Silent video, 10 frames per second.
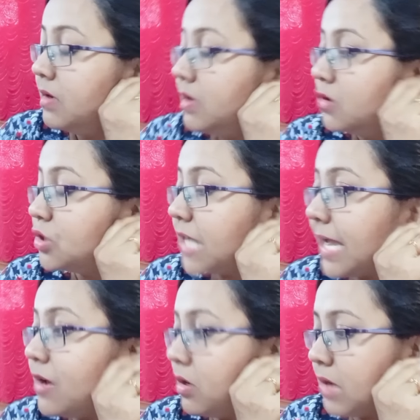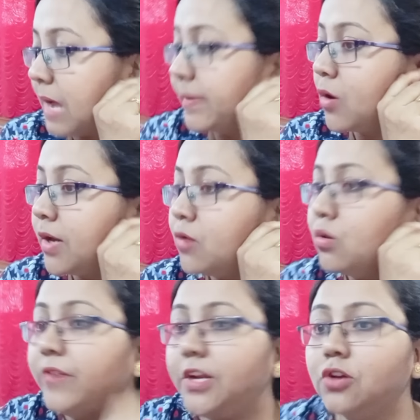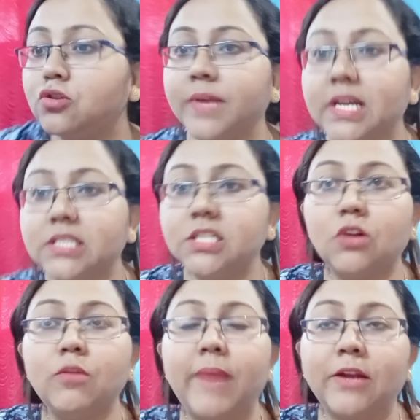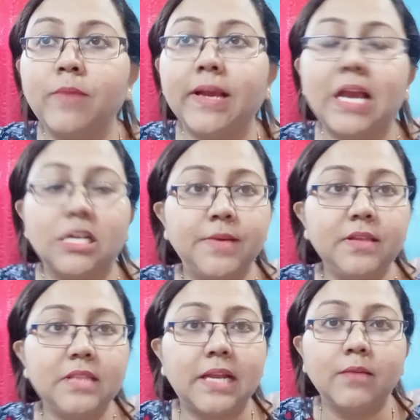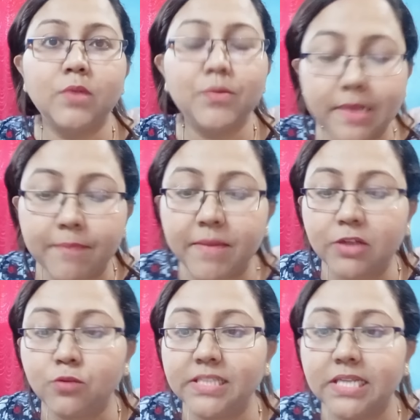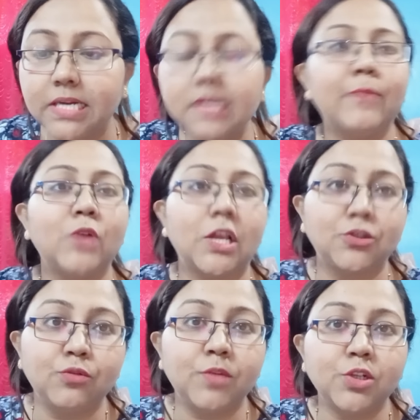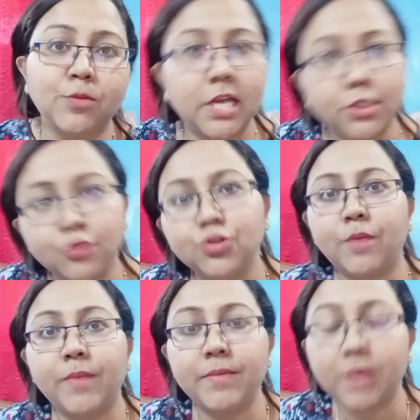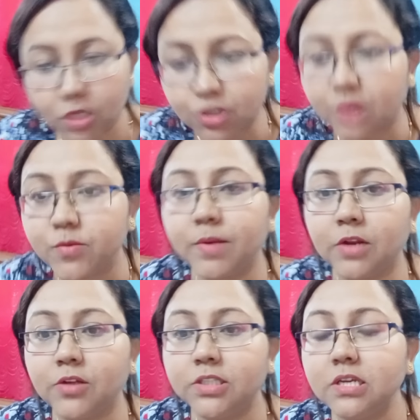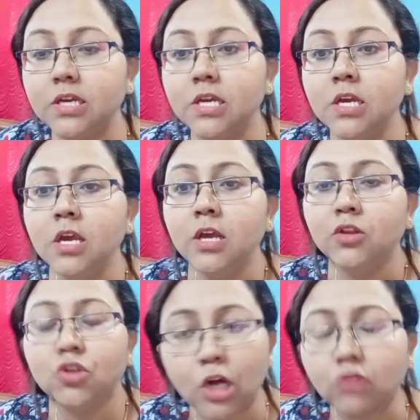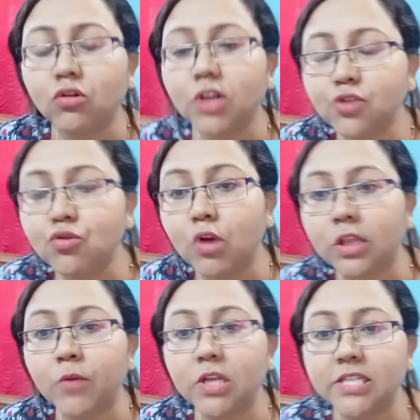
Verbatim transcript: তো যাই হোক আমার অনেকগুলো ভিডিও জমে গেছে সেগুলো ব্যাক টু ব্যাক আসবে তার আগে বলি ওয়েলকাম ব্যাক টু মাই চ্যানেল কেমন আছো তোমরা সবাই আশা করি সবাই ভালো আছো আমিও ভালো আছি তো ঝট করে কিছু কথা বলে যাই